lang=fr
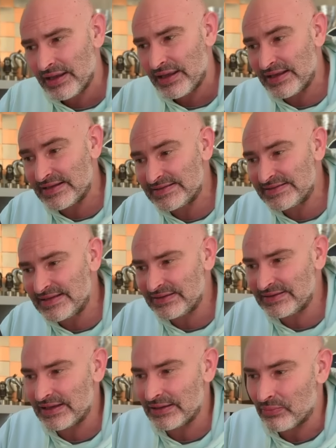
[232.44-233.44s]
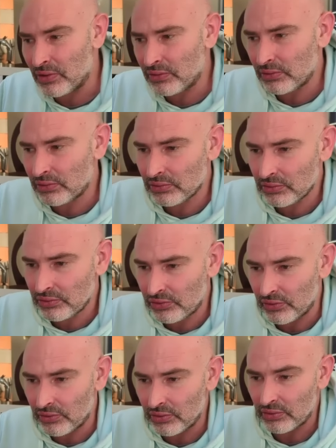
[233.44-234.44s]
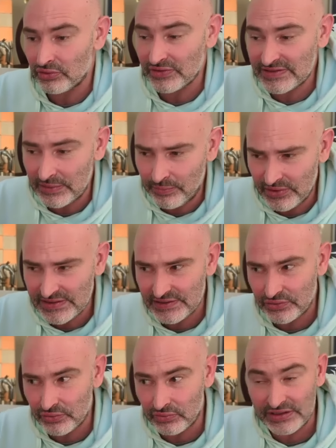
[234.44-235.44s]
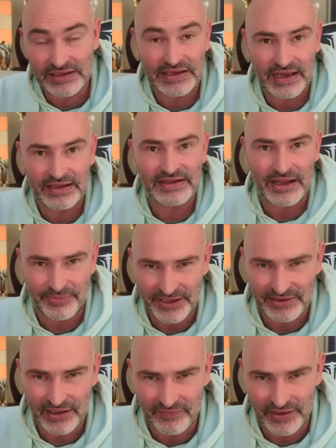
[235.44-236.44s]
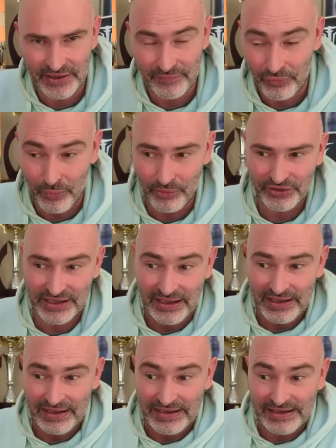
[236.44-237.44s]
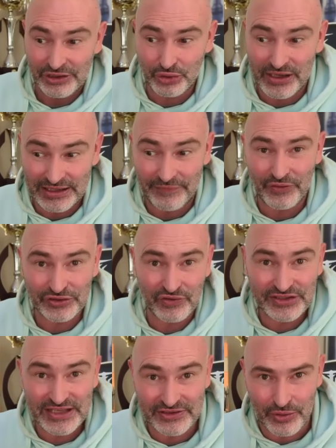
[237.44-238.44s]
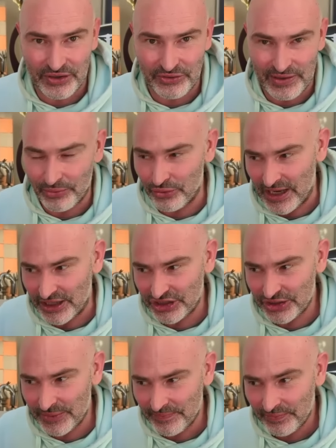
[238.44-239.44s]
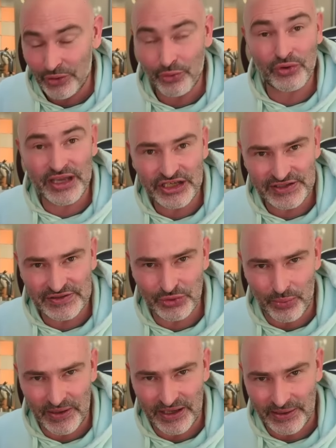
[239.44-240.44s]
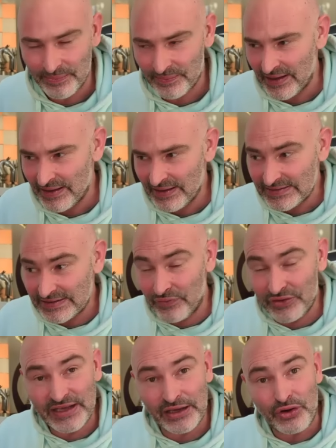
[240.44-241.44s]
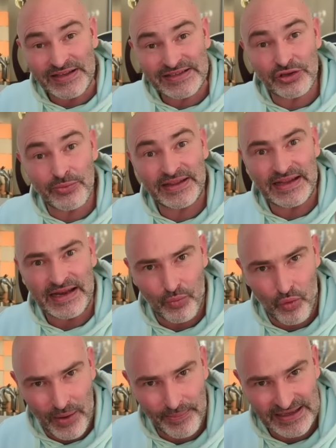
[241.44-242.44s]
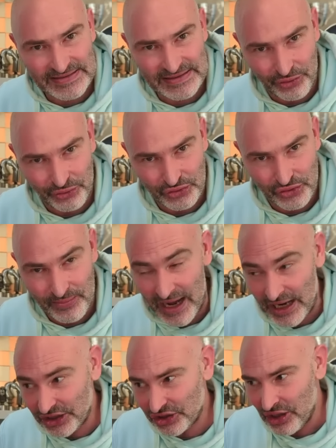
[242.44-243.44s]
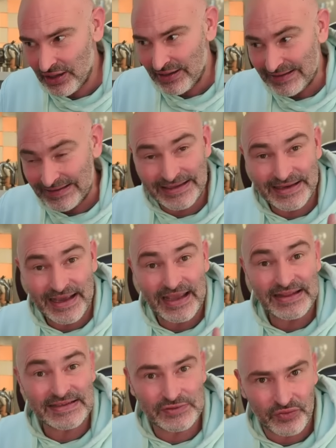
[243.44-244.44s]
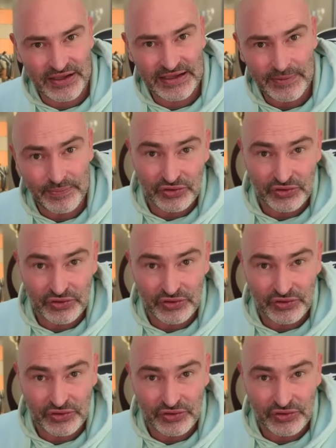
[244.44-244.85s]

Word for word: Et certainement que dans cette position, Ding Liren, il a bien travaillé. Vous comprenez, il joue la défense française depuis le début du match. Gukesh est surpris. Ce qui veut dire que les semaines et les mois précédents de ce match, Ding Liren et son équipe,